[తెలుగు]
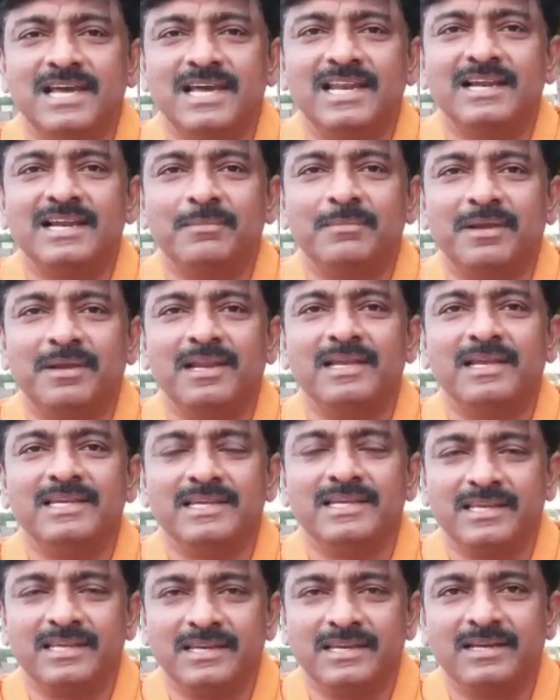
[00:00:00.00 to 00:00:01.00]
చాలాగా మళ్ళీ ఈ
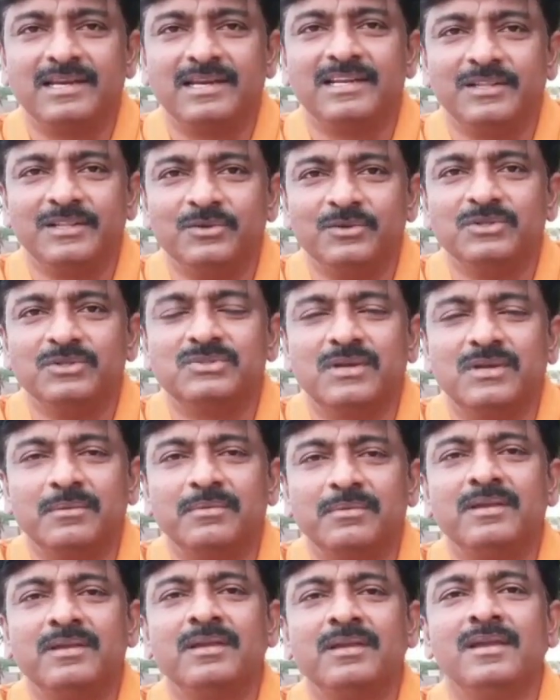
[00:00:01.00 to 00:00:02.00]
క్రికెట్ ఎందుకు
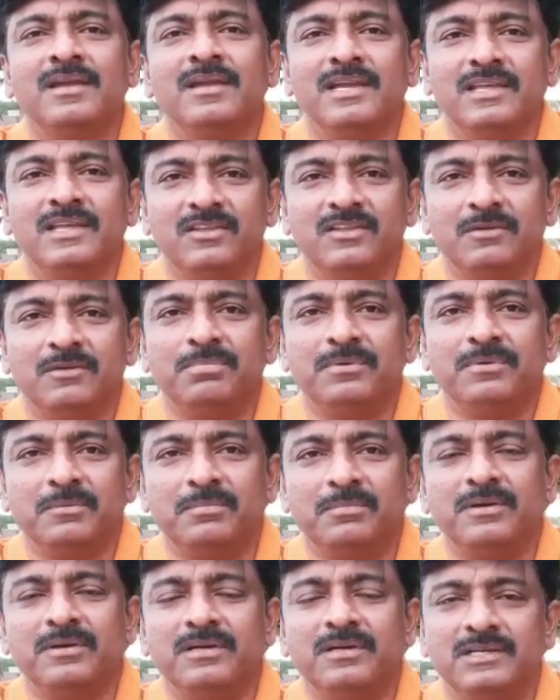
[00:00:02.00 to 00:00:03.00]
స్వామి ఏదో
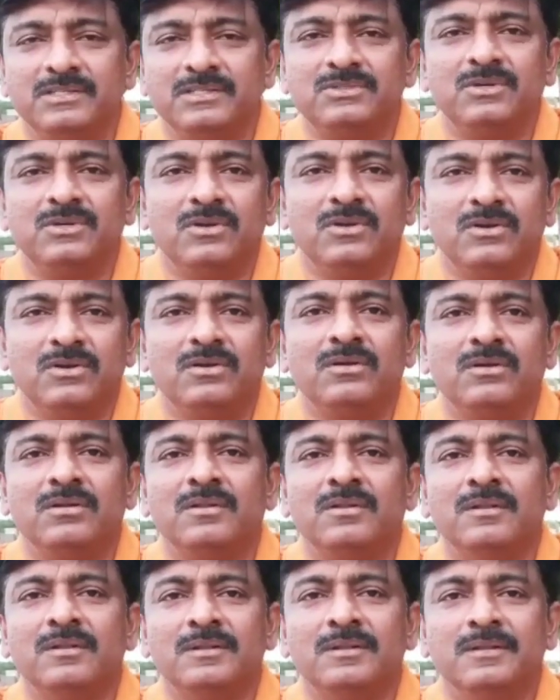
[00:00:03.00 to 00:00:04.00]
ఇప్పుడిప్పుడే టెస్టుల్లోనో
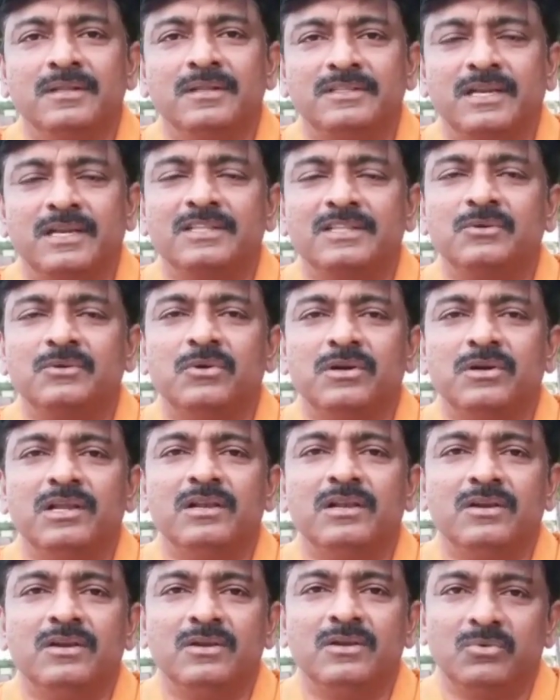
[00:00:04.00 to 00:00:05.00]
తర్వాత
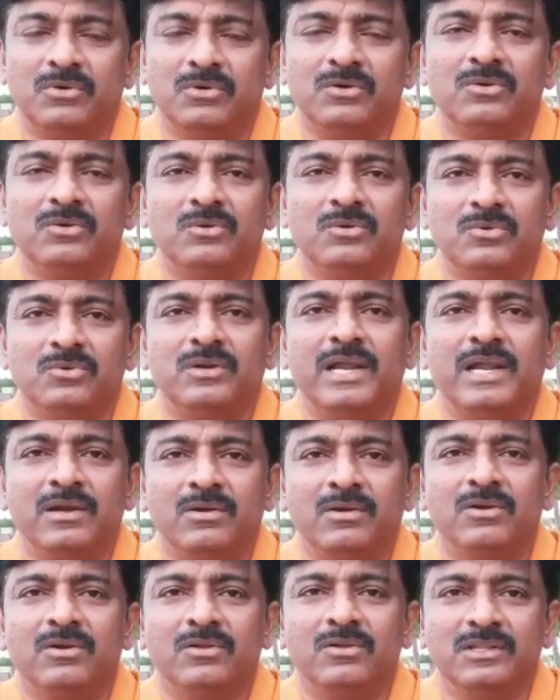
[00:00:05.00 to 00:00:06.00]
వన్డేలోనో వన్ టూ
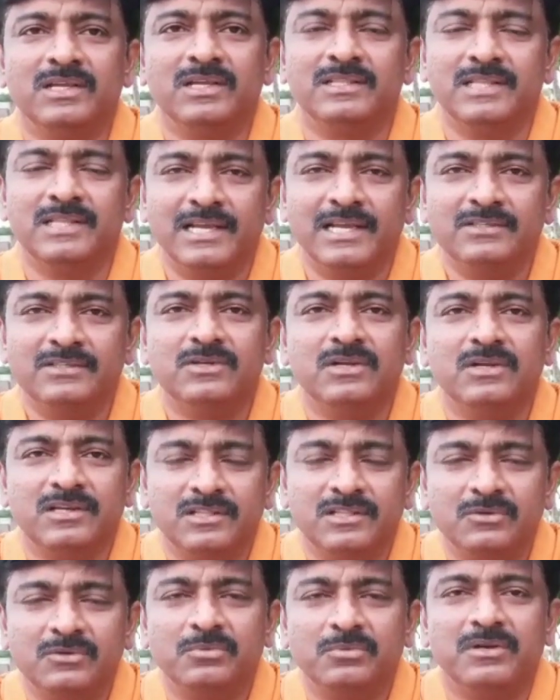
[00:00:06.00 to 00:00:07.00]
ర్యాంకులో ఉంది ఇంకా దాని జోలికి
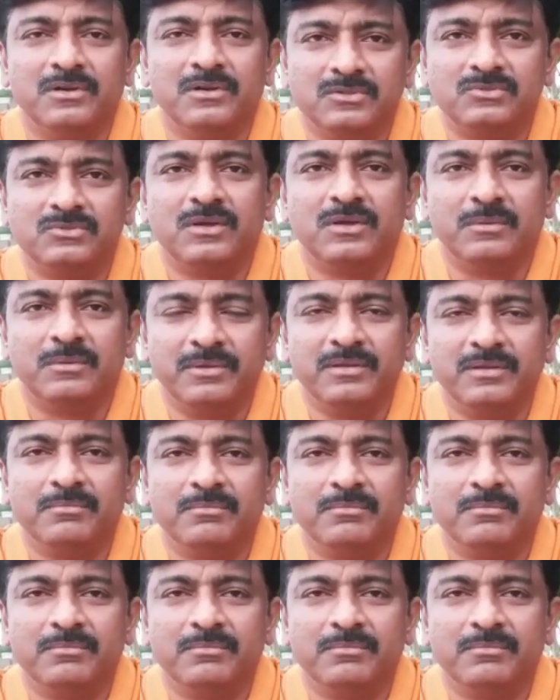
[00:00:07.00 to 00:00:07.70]
ఎందుకు పోయినావు స్వామి